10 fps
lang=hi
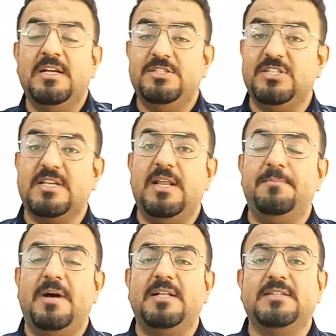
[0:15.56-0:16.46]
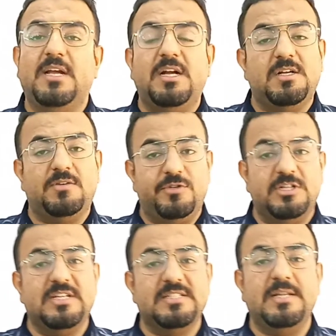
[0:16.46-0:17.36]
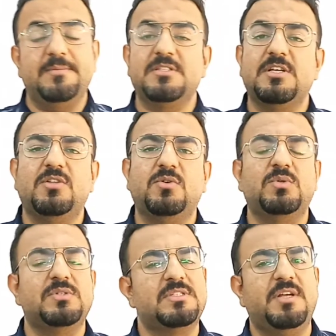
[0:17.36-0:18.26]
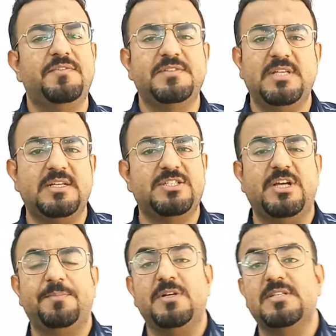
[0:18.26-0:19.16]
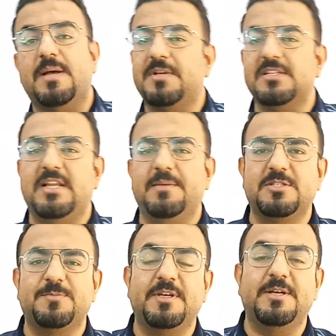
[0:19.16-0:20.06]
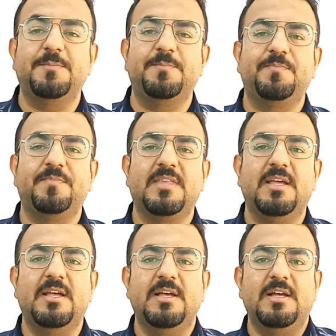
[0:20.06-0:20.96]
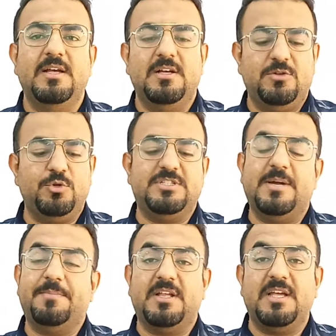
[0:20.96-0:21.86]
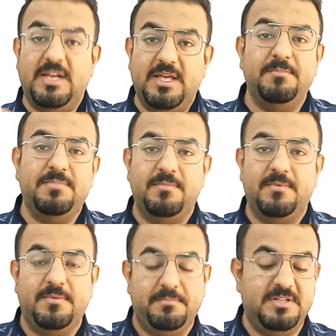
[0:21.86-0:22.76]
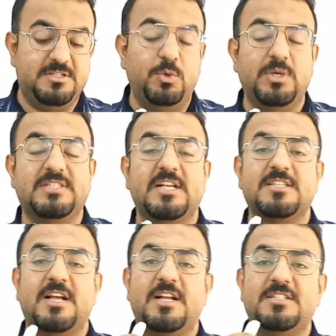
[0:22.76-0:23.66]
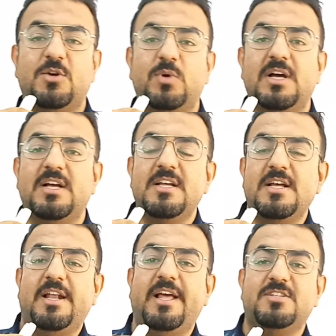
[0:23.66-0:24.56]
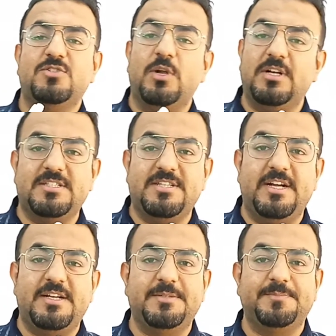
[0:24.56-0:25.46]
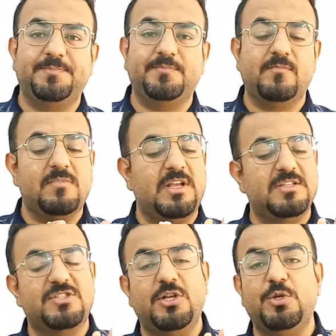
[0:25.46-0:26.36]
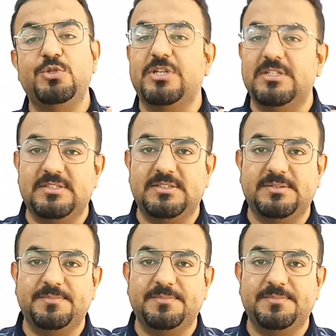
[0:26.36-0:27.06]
जिसके लिए हम बात करें टर्म वन के सिलेबस की तो सिर्फ सिक्स चैप्टर्स आपके सिलेबस में हैं कुछ चैप्टर के नेम मैं ज़रूर डिस्कस करना चाहूँगा लाइक सॉलिड स्टेट सोल्यूशंस